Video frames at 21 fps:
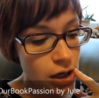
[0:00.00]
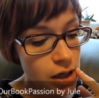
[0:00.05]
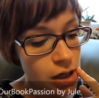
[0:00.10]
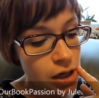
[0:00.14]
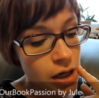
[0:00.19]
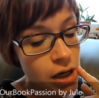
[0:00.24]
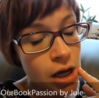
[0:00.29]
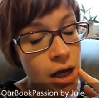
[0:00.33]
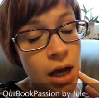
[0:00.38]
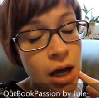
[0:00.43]

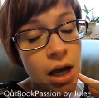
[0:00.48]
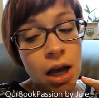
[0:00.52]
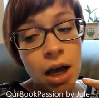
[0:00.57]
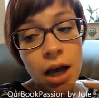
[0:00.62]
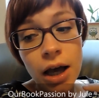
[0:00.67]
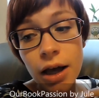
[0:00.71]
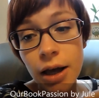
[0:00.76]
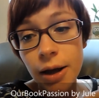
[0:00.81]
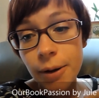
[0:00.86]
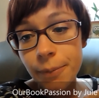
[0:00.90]

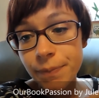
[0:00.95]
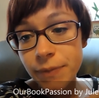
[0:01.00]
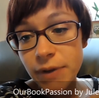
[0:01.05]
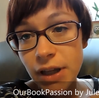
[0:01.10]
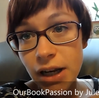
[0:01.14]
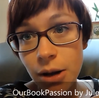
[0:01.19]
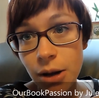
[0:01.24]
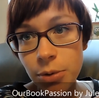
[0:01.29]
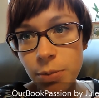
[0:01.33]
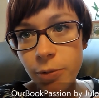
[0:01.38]
Ähm,
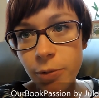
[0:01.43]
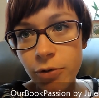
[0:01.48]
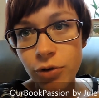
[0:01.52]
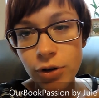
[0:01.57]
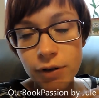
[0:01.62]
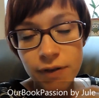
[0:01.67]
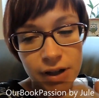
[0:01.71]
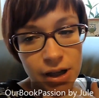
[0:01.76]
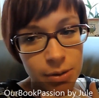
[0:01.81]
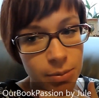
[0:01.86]
dann habe ich mir
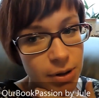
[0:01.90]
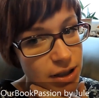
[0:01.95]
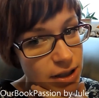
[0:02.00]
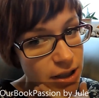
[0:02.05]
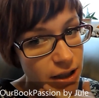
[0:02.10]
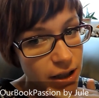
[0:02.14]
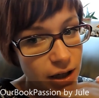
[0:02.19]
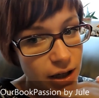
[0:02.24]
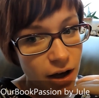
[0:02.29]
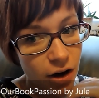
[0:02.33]
von
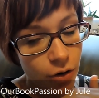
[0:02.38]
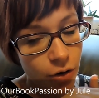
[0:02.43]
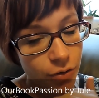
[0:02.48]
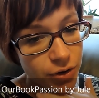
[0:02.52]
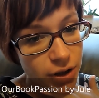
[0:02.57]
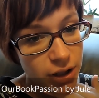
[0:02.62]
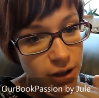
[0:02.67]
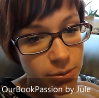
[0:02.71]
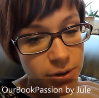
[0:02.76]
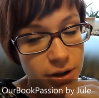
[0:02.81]
Salbeitee
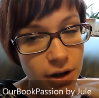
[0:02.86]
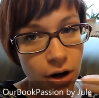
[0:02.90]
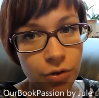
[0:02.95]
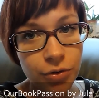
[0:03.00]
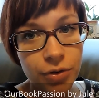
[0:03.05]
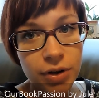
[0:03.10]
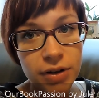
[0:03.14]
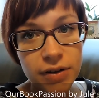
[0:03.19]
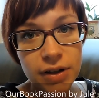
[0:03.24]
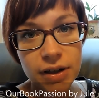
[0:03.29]
gekauft, den habe ich
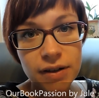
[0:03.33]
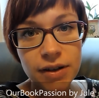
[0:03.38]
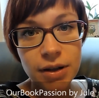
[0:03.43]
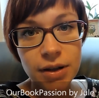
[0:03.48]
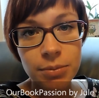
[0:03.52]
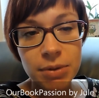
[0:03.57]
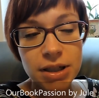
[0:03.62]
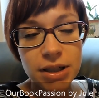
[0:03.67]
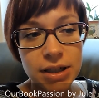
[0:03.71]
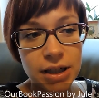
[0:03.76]
aufgesetzt,
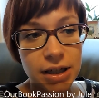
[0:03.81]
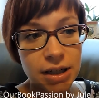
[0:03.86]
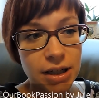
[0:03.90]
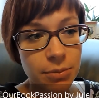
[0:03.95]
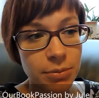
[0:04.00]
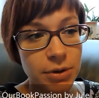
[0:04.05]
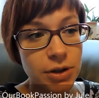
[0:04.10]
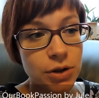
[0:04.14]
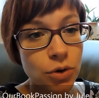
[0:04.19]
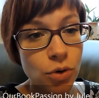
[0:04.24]
damit ich dann
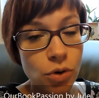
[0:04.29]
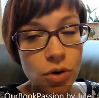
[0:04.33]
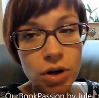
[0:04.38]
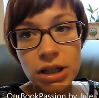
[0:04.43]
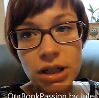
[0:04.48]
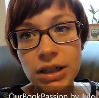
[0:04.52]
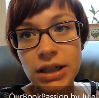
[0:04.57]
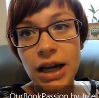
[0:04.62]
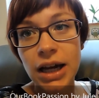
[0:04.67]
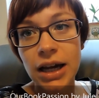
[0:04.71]
damit
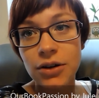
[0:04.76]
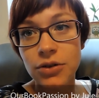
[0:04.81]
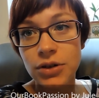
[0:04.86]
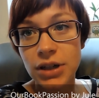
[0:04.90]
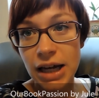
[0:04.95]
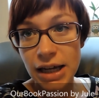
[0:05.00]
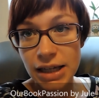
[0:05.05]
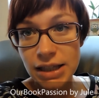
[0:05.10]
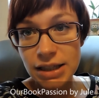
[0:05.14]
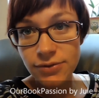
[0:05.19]
gurgeln kann
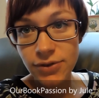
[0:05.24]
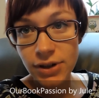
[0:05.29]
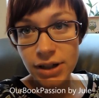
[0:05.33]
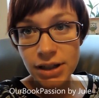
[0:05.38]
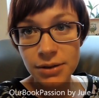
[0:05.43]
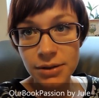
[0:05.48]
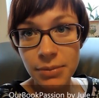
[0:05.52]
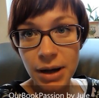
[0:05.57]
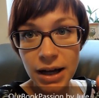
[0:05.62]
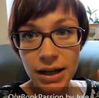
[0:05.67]
und
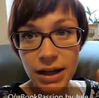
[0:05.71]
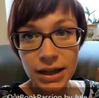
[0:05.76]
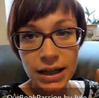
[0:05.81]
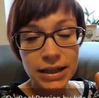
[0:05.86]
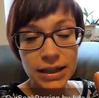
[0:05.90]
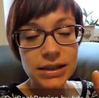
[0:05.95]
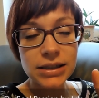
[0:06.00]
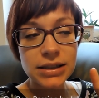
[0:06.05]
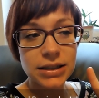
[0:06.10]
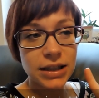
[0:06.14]
Halswickel machen
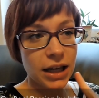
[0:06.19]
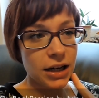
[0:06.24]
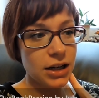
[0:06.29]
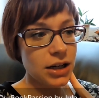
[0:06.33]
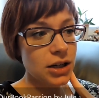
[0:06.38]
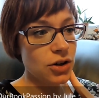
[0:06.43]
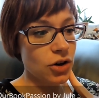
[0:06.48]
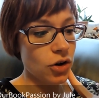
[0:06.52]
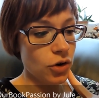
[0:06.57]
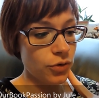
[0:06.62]
kann. Das kenne
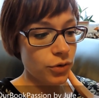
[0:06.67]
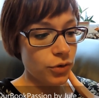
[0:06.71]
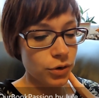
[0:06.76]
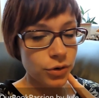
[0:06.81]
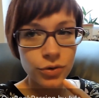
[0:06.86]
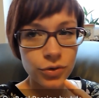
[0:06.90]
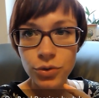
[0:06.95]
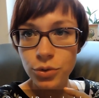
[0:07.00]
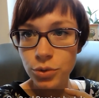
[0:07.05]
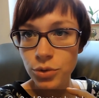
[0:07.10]
ich noch
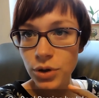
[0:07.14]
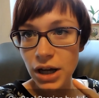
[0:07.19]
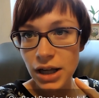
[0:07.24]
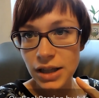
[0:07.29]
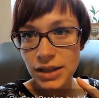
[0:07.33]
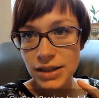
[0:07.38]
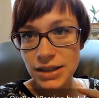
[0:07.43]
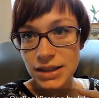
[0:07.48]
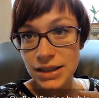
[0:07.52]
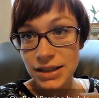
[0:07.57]
von früher,
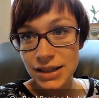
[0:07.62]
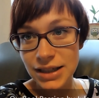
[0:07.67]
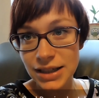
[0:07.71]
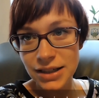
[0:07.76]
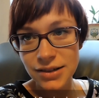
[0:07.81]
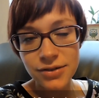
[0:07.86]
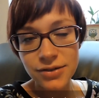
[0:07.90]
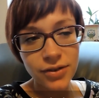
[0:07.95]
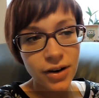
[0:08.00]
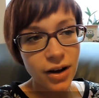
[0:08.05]
als ich ein
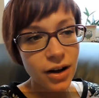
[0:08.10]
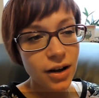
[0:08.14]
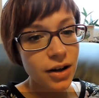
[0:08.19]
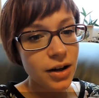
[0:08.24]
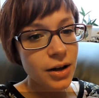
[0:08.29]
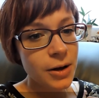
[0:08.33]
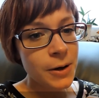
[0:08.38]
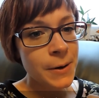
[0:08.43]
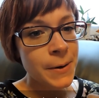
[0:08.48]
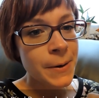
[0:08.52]
Kind
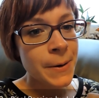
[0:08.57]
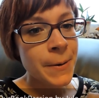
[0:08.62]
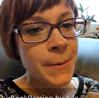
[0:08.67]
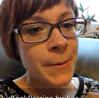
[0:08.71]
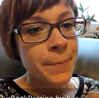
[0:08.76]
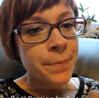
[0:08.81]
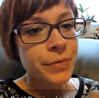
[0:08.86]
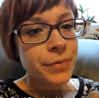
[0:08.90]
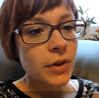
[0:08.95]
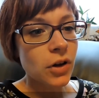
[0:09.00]
war.
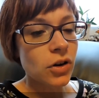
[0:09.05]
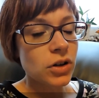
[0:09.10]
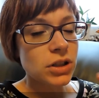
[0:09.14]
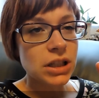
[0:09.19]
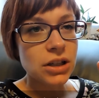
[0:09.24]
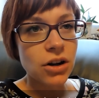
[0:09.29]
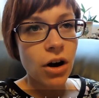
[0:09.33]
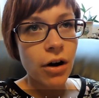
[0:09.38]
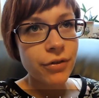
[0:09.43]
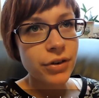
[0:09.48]
Und
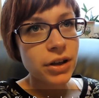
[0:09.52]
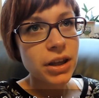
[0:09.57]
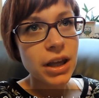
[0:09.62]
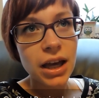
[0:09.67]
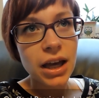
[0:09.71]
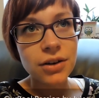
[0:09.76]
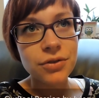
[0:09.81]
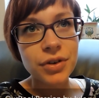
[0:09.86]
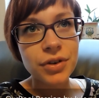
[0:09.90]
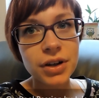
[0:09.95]
dann hoffe ich
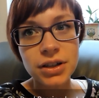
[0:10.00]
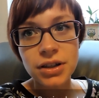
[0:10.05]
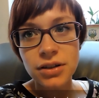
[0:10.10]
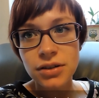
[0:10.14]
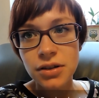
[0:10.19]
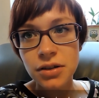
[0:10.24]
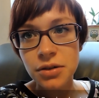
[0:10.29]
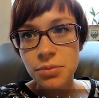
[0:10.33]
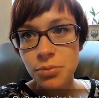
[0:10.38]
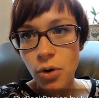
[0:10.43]
einfach,
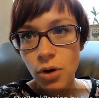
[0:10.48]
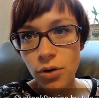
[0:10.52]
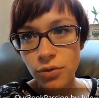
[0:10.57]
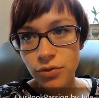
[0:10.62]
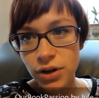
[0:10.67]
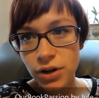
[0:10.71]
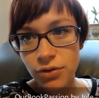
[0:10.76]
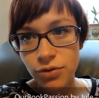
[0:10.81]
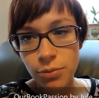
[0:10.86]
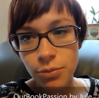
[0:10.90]
dass das
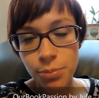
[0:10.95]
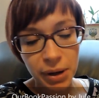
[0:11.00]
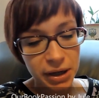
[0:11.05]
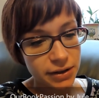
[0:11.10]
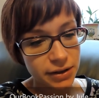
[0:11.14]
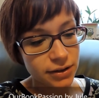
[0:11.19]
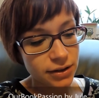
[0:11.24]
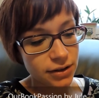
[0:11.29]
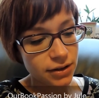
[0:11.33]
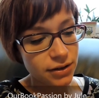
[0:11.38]
morgen wieder vorbei
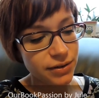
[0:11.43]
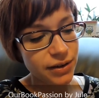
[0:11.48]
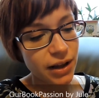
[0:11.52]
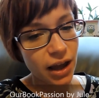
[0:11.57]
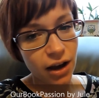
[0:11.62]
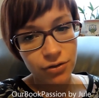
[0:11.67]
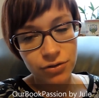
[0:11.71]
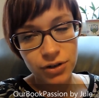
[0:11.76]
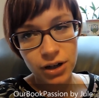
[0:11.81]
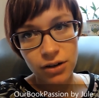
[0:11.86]
ist. Es
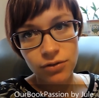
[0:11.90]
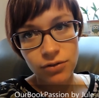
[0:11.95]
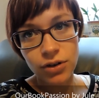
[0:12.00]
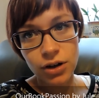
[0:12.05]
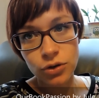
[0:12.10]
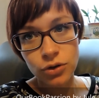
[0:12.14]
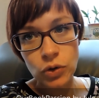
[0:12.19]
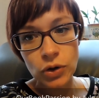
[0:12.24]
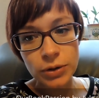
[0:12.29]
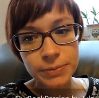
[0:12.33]
nervt
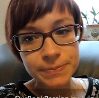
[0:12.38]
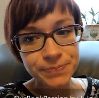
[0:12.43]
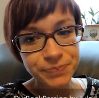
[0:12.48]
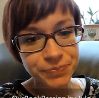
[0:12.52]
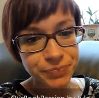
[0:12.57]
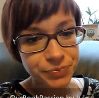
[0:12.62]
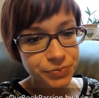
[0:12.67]
einfach nur.